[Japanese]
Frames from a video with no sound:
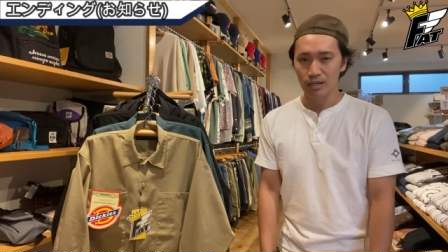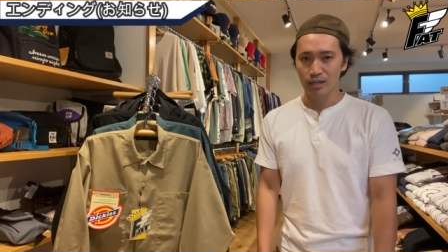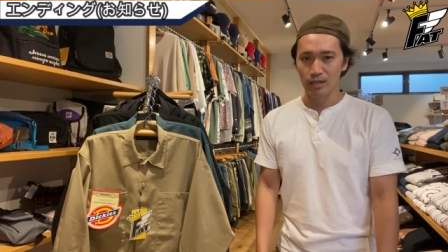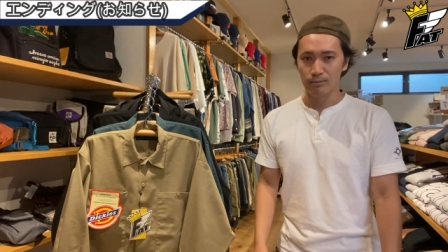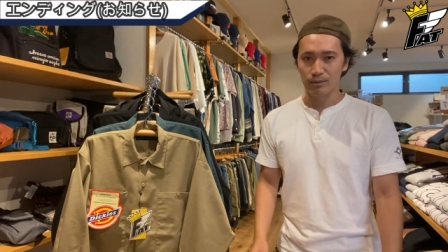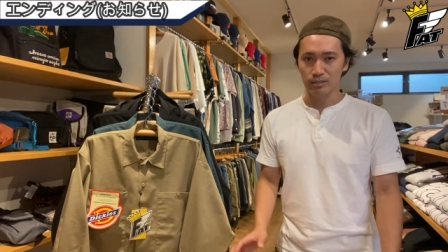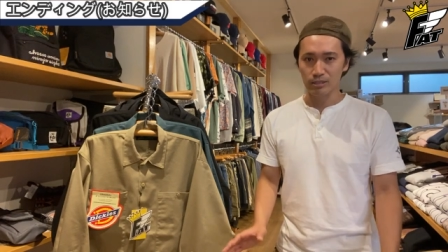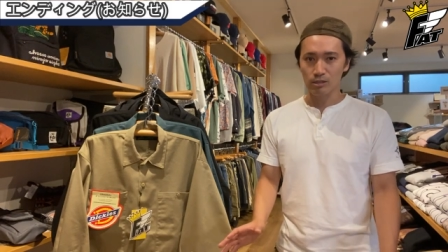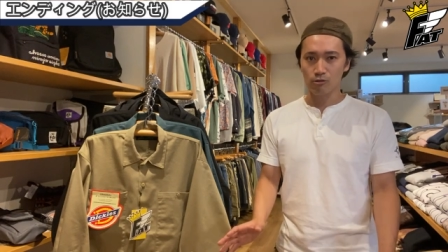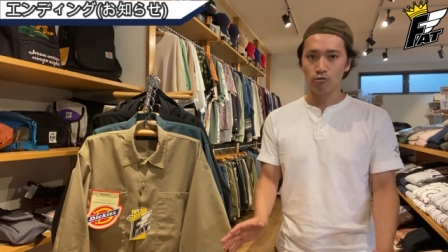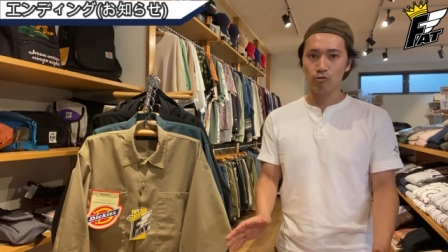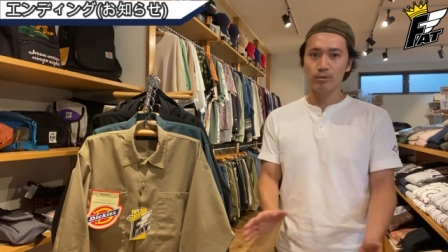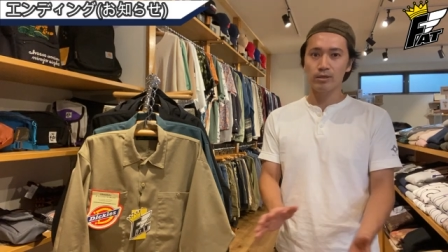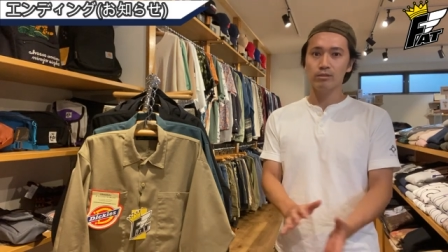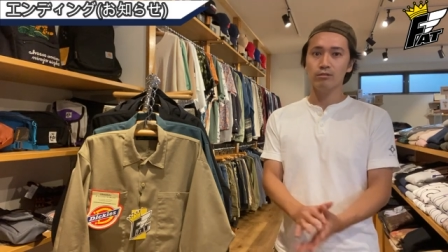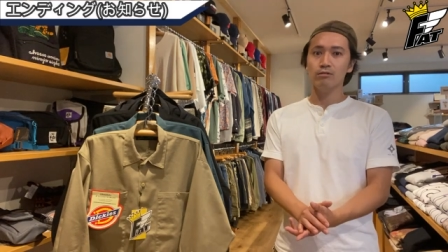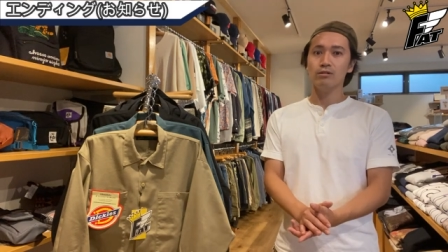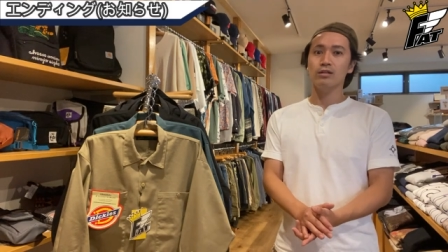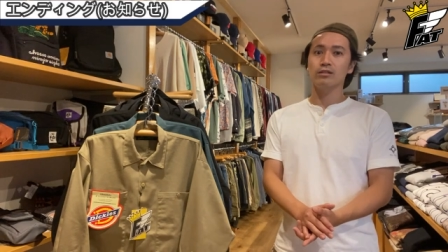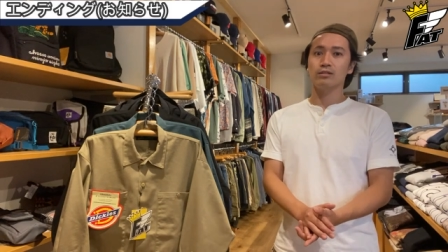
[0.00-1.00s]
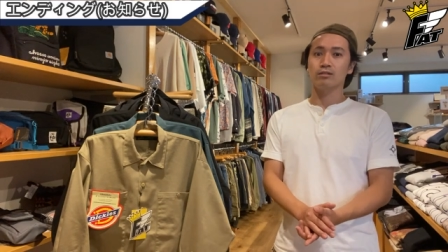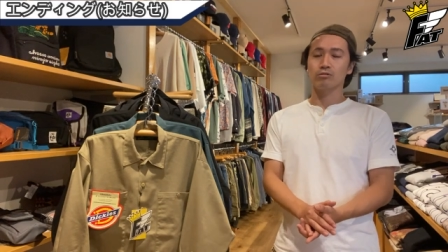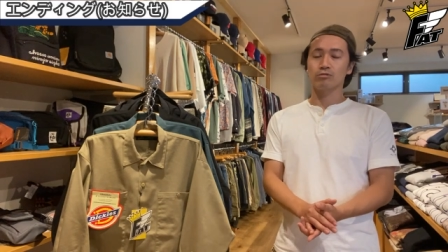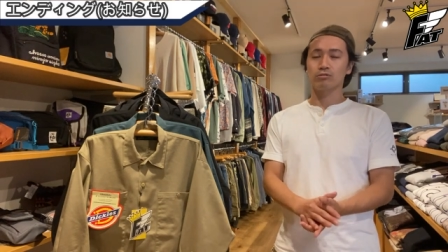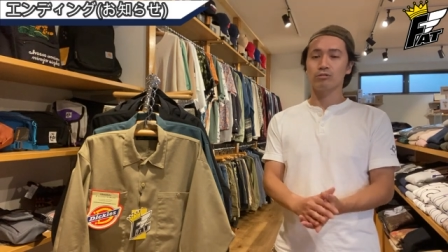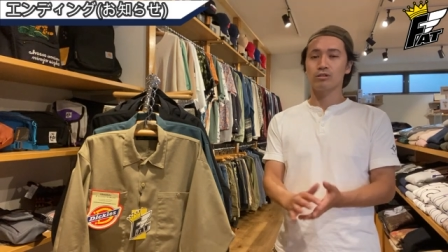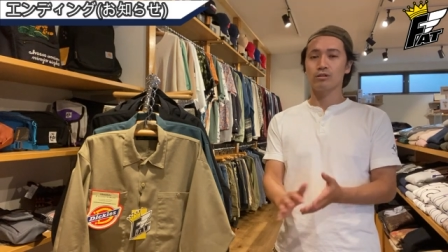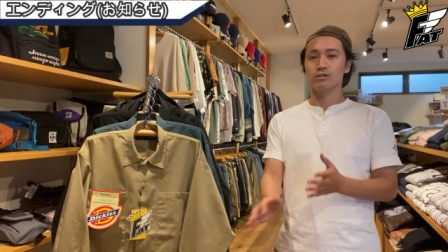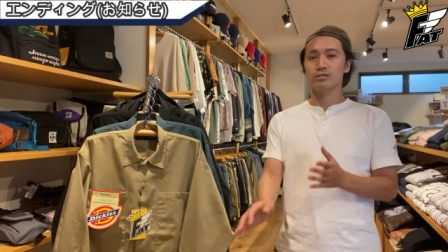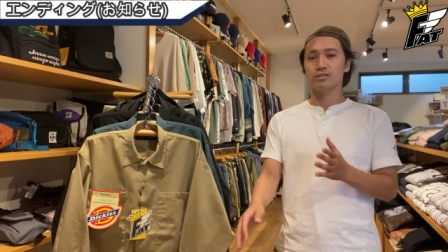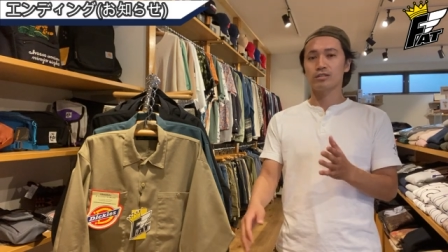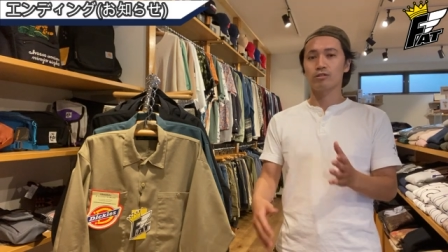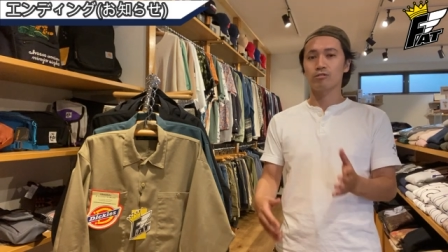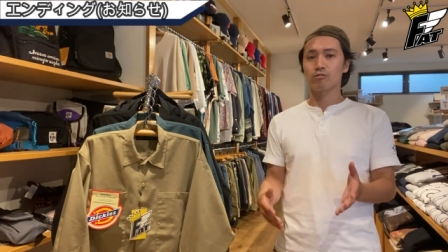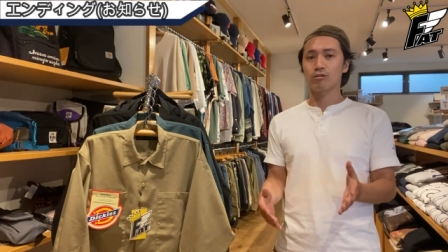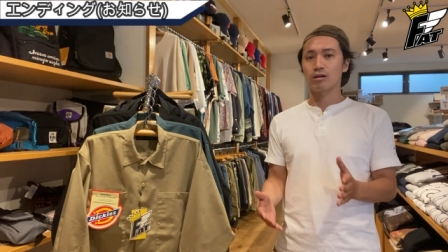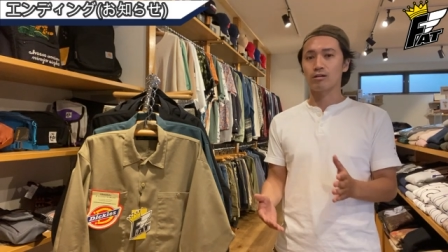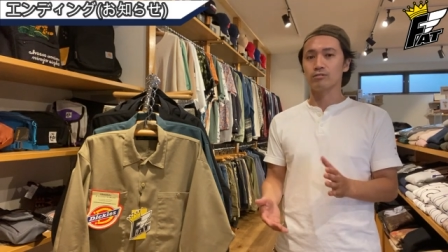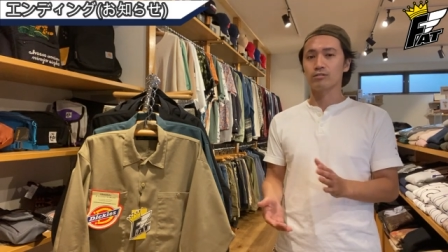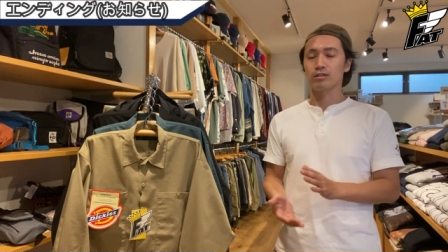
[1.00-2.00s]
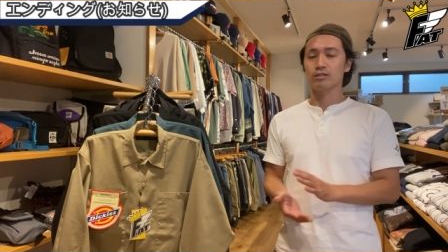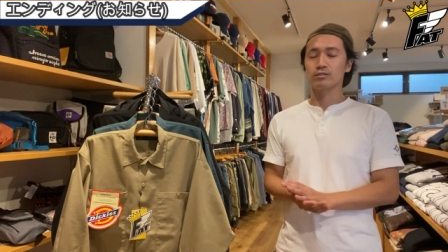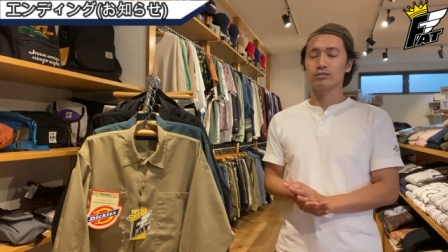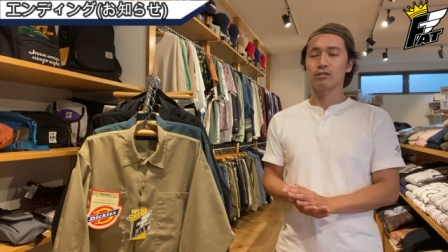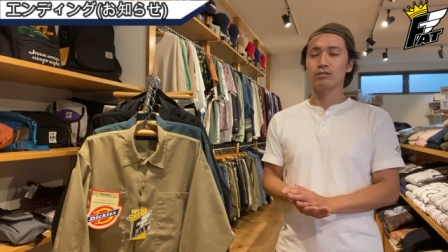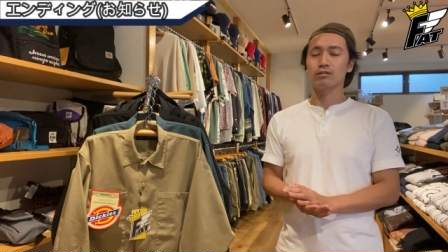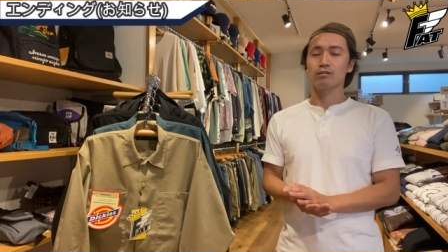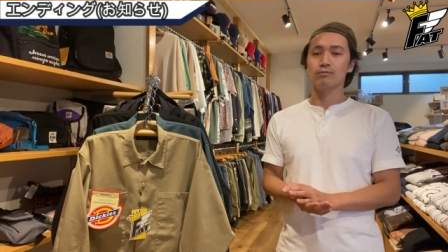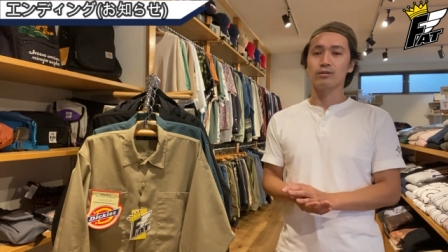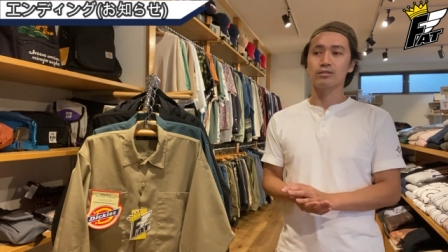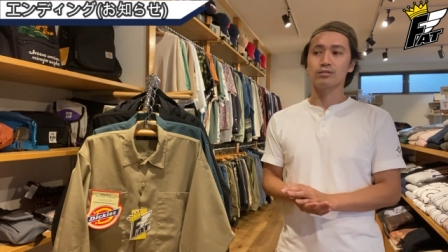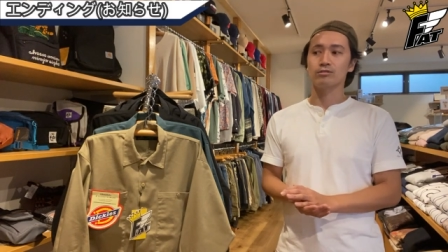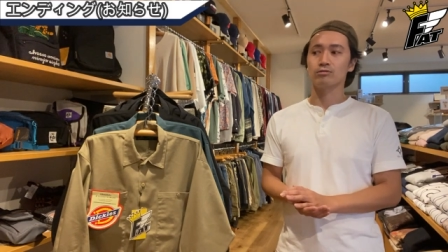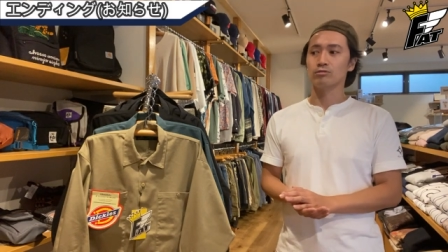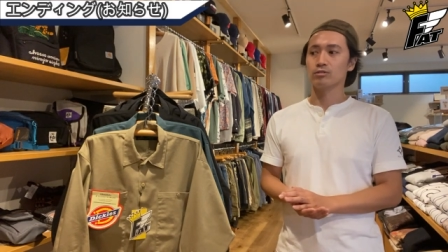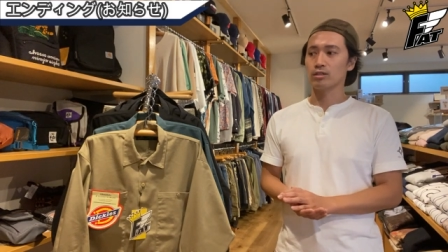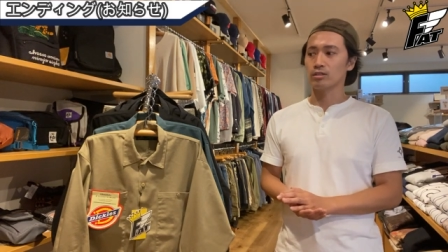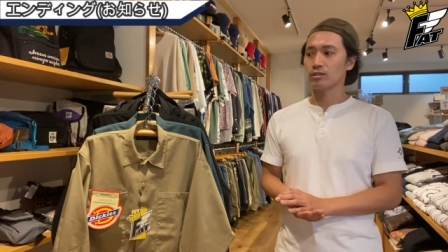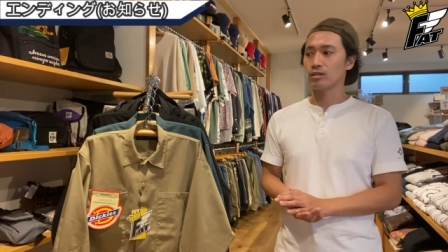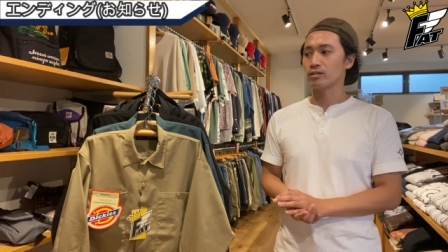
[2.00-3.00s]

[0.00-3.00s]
えまたコメント欄でお問い合わせとか受け付けてますので、